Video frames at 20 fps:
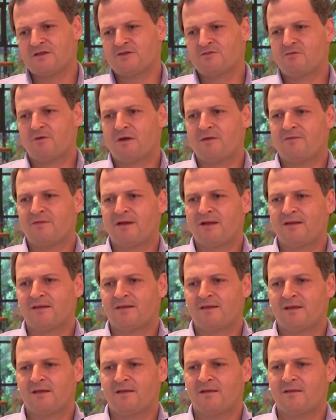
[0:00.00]
Estuvo al
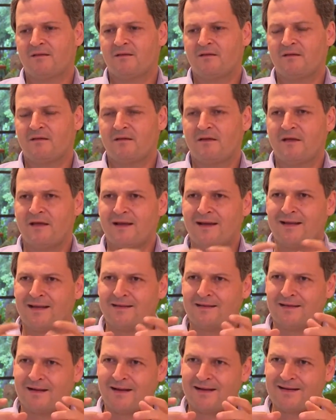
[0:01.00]
frente el
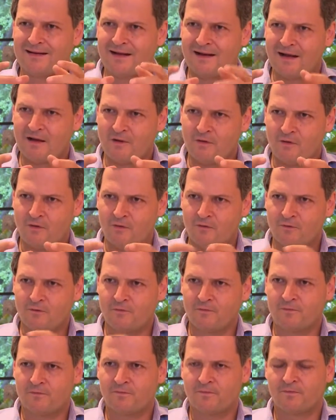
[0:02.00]
general Naranjo
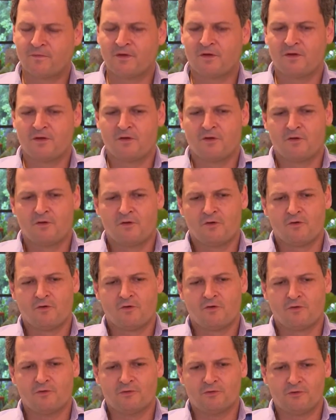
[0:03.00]

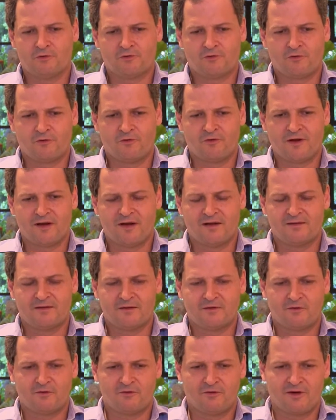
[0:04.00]
con dos coroneles,
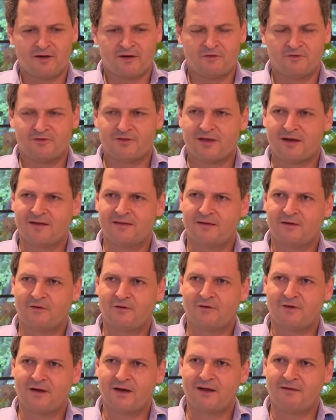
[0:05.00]
el coronel González y el
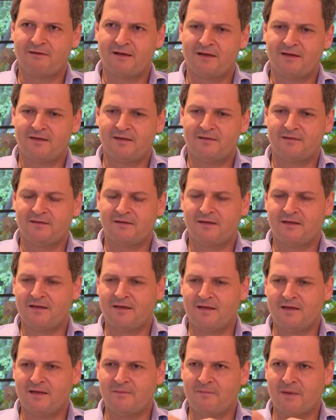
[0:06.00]
coronel Ibáñez,
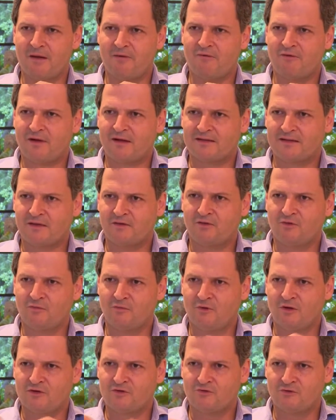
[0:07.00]
y Pablo
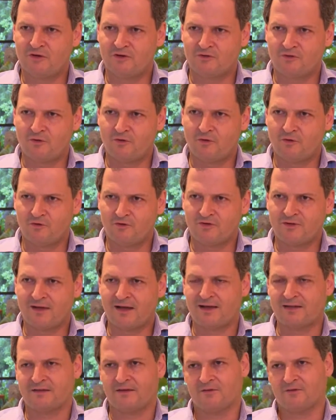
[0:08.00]
Catatumbo a su vez con unos
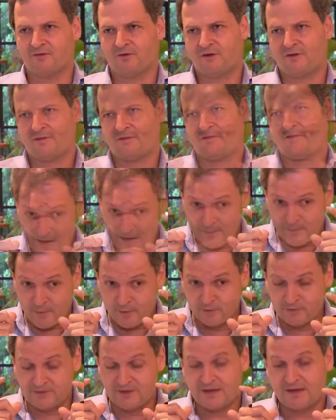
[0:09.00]
asesores.
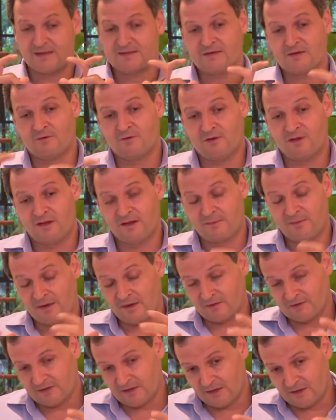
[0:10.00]
Apuntan a seguridad
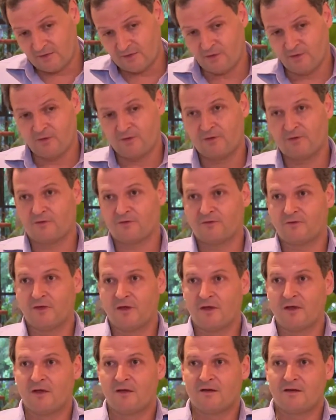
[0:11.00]
para los territorios,
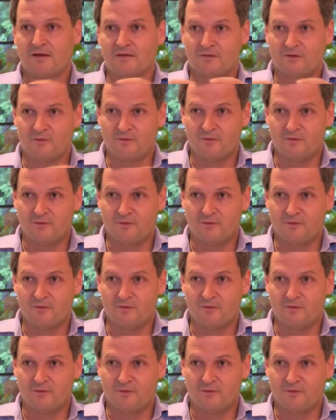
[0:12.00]
las